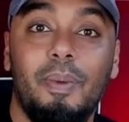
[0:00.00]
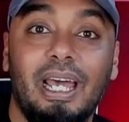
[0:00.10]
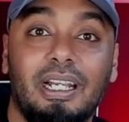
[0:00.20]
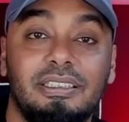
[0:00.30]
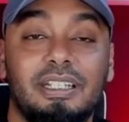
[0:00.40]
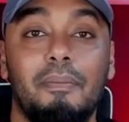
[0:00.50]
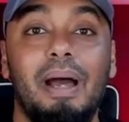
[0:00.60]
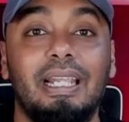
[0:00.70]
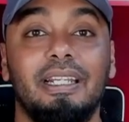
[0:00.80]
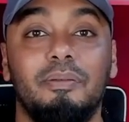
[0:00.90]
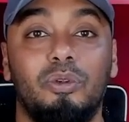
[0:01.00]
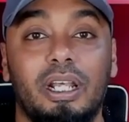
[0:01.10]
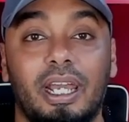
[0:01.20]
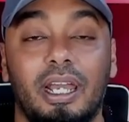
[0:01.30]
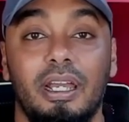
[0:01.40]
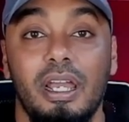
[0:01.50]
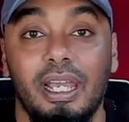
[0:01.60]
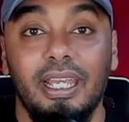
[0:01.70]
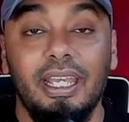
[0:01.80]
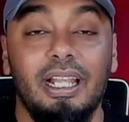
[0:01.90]
Behrens kemana nih bule?
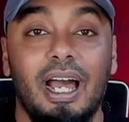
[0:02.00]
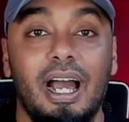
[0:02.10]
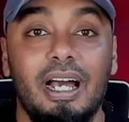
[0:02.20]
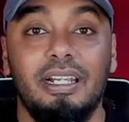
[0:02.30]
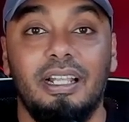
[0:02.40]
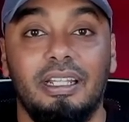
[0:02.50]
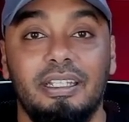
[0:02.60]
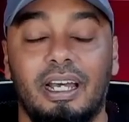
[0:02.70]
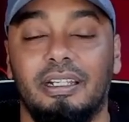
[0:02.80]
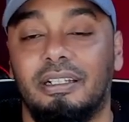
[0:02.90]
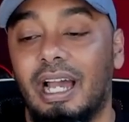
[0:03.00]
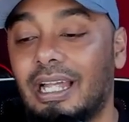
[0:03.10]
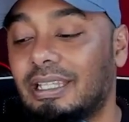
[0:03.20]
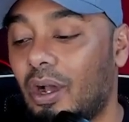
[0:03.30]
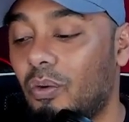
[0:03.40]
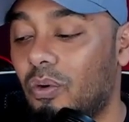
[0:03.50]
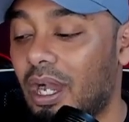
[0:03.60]
Hilang nggak ada di latihan, nggak tahu,